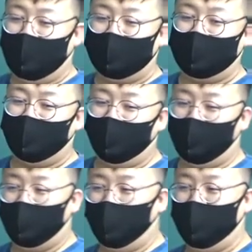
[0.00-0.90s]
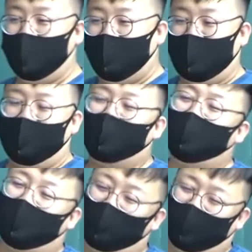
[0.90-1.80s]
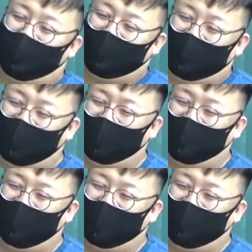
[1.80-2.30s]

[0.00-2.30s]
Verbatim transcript: 아실 거예요. 양주 이름이거든요.